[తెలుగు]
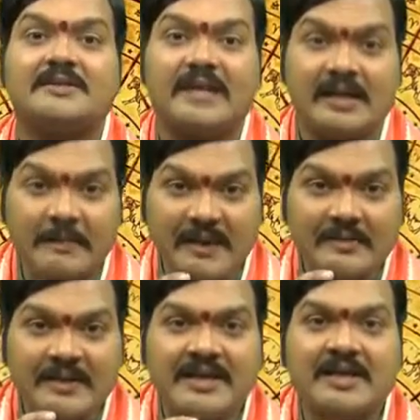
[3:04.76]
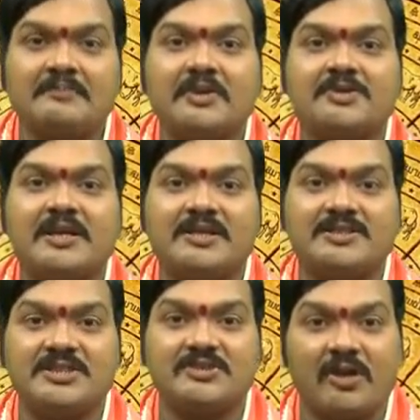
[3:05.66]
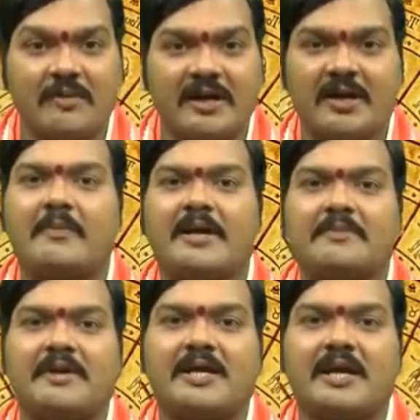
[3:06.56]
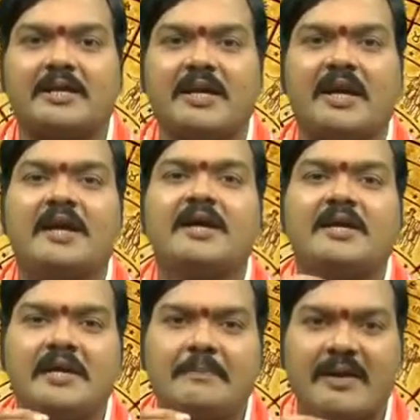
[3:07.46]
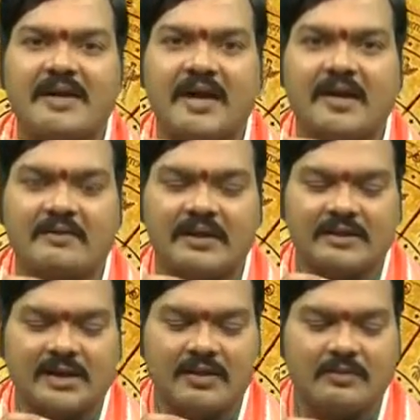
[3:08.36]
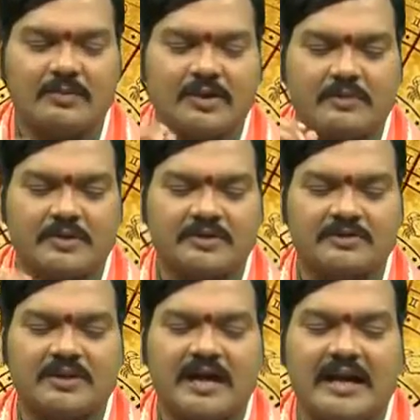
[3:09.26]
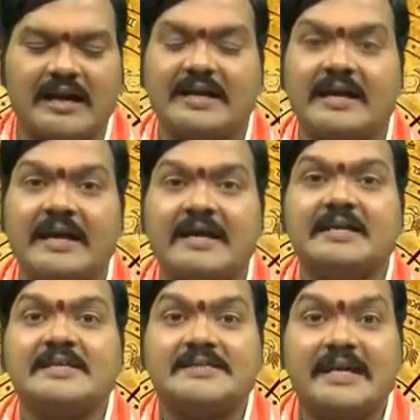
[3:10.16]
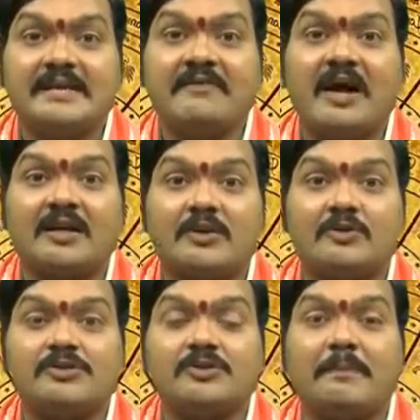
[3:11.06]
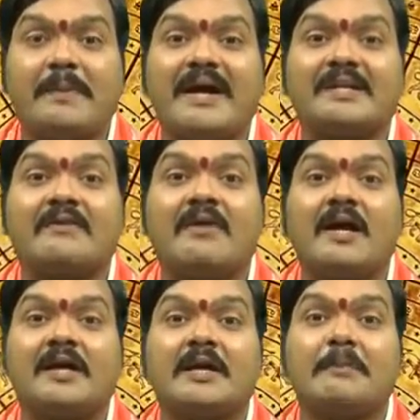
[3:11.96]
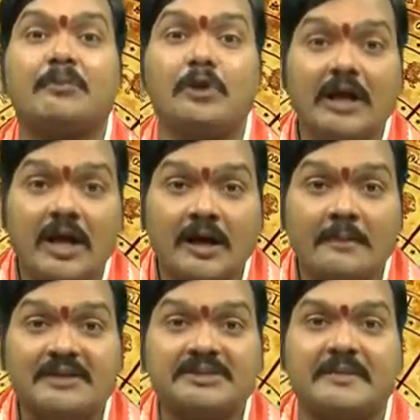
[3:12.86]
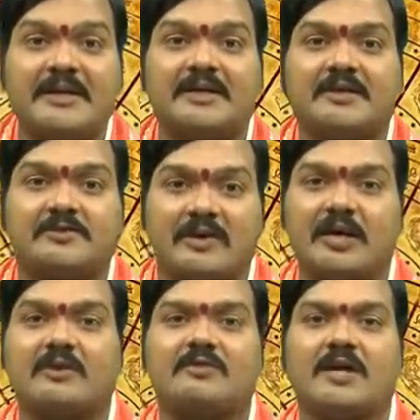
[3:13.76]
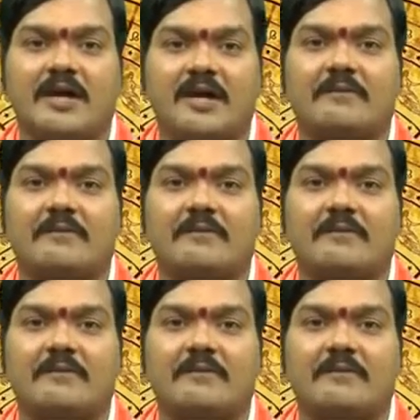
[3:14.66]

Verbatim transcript: ధనపరమైన ఇబ్బందుల నుంచి సులభంగా బయటపడటానికి ఈ పరిహారం ఎంతగానో ఉపయోగపడుతుంది అలాగే శనివారం రోజు పేదవాళ్ళకి పులిహార పంచిపెట్టడం ద్వారా కూడా